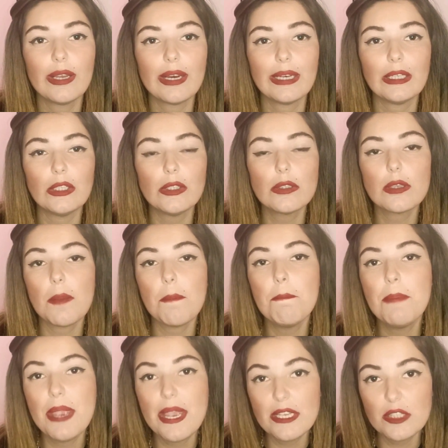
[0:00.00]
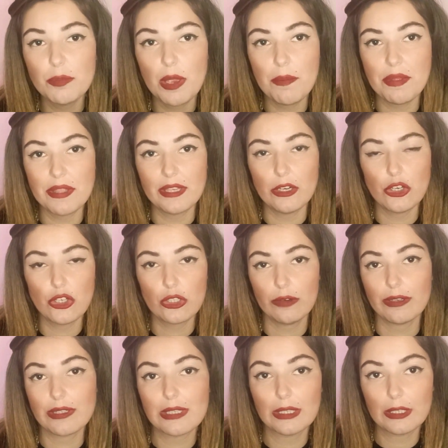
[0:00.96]
границы без
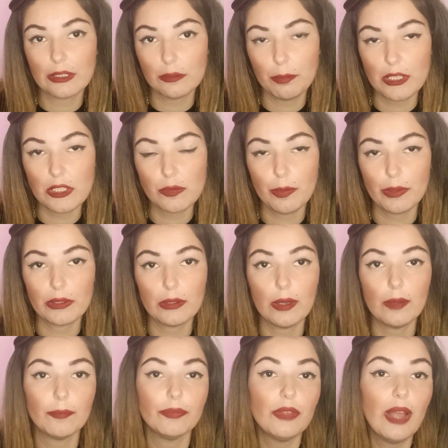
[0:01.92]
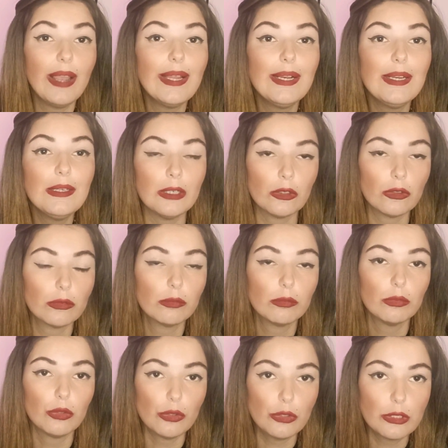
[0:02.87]
биометрического загранпаспорта. Да или нет?
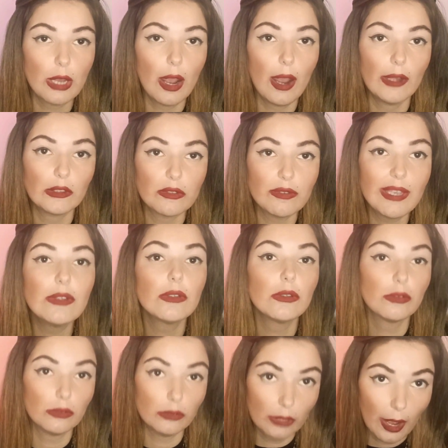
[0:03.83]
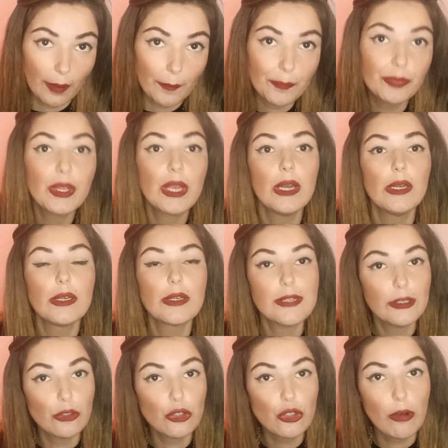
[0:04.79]
Друзья, ответ – да.
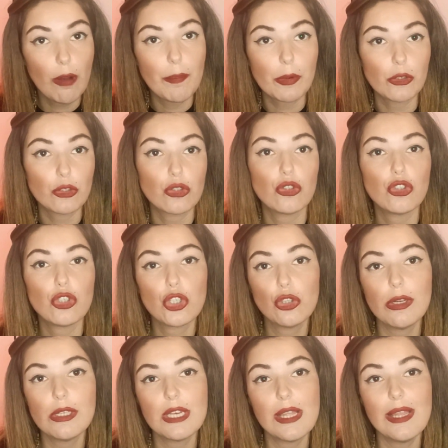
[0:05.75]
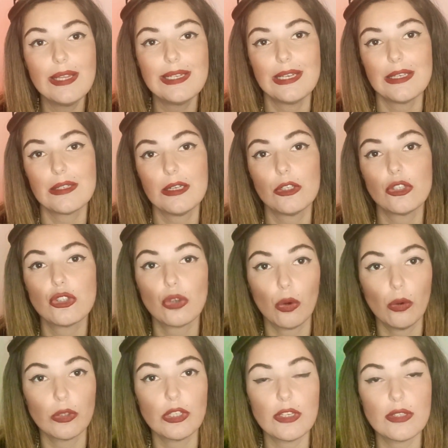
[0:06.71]
Следующий вопрос. Что делать, если
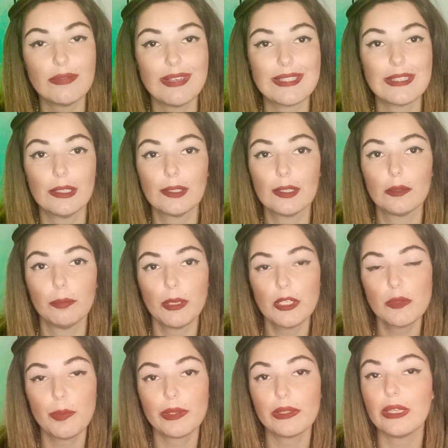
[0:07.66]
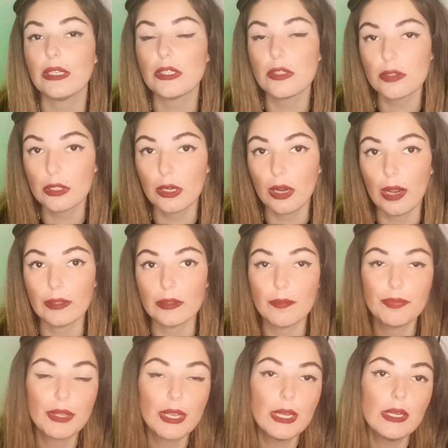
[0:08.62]
срок действия загранпаспорта истекает?
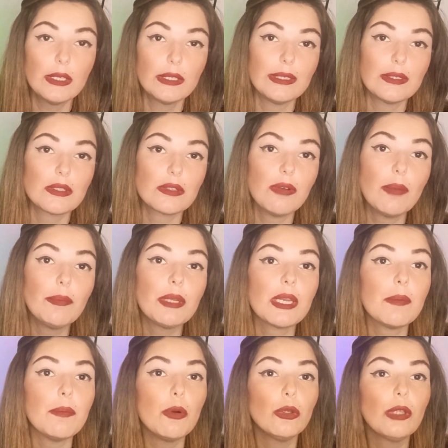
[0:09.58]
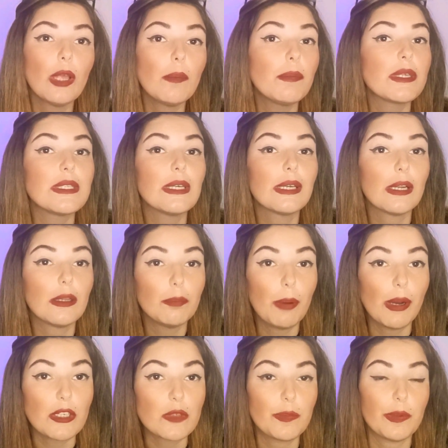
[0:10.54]
С вами ребенок без
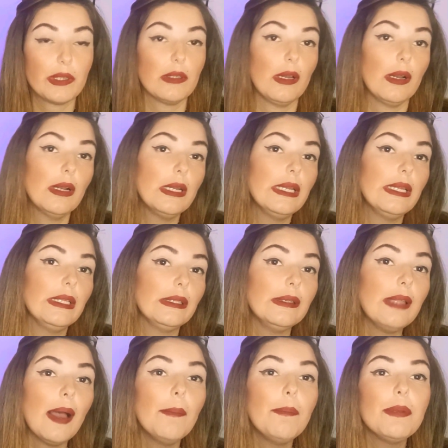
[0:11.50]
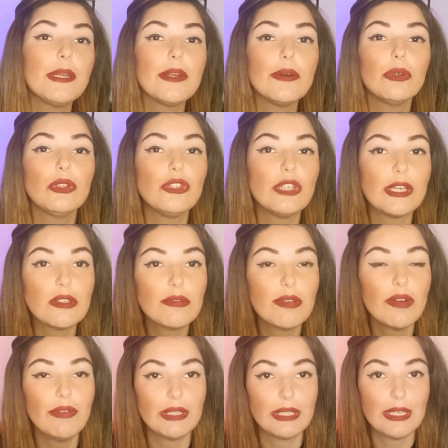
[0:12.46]
загранпаспорта. На период
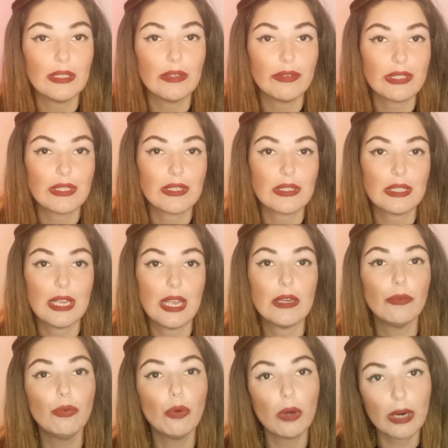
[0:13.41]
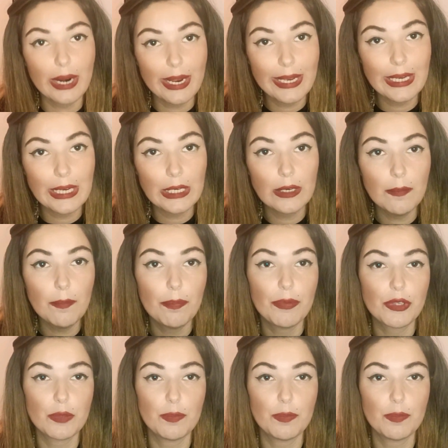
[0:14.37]
действия военного состояния в Украине